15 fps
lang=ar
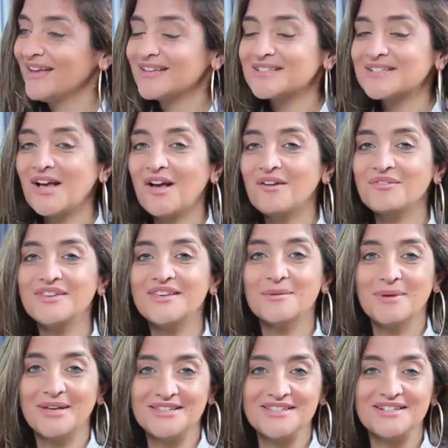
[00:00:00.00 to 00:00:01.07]
صحفية
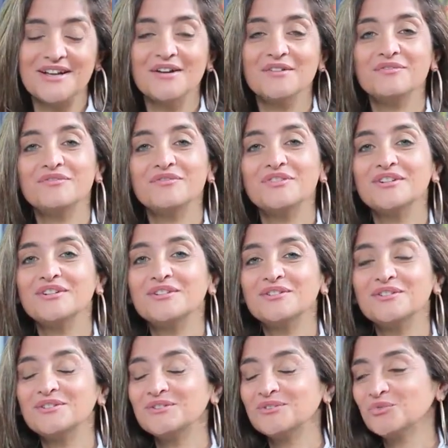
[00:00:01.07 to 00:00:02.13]
باحتراف
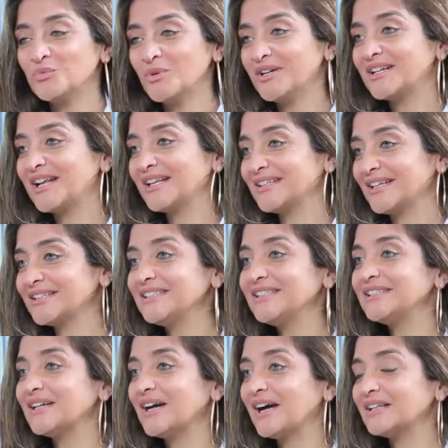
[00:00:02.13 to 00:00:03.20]
آه، ورح
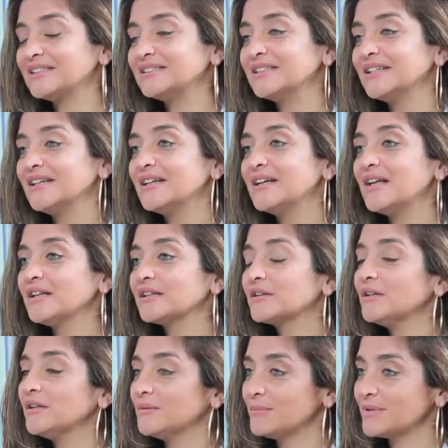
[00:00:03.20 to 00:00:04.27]
تحكينا عن
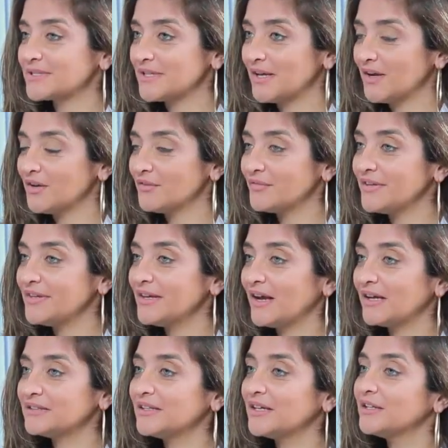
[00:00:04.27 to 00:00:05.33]
القلم الصحافي
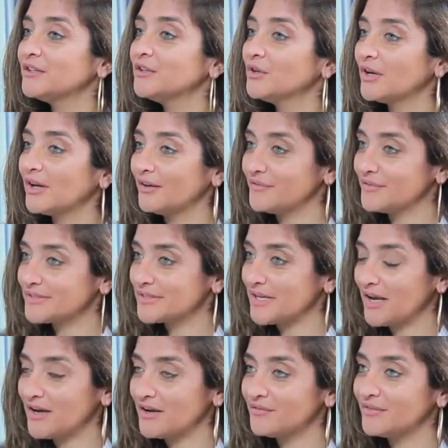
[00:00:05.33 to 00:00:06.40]
عن اللغة في
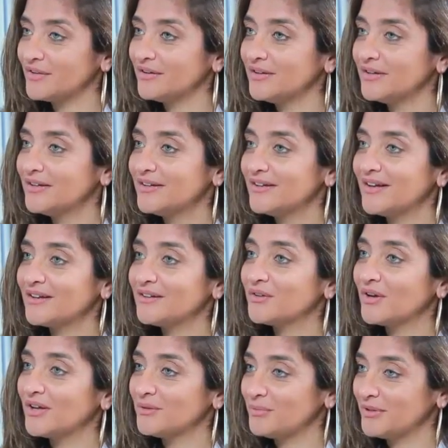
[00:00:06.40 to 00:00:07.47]
الصحافة
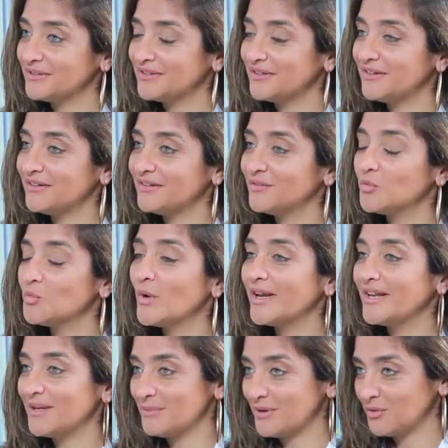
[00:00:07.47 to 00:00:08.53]
اللغة البيضاء
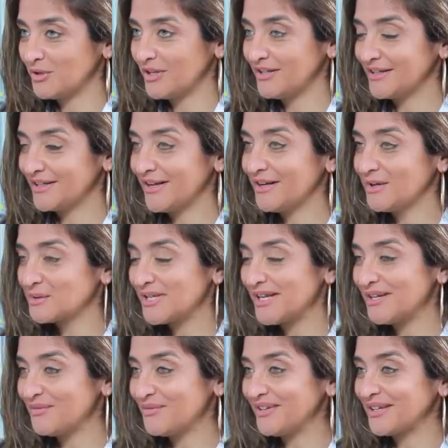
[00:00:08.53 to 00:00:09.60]
وإلى ما هنالك أهلا
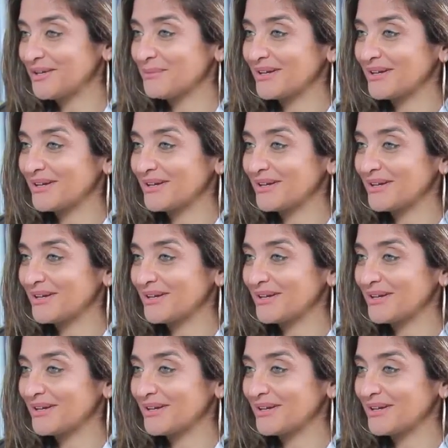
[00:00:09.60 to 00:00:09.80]
وسهلا فيك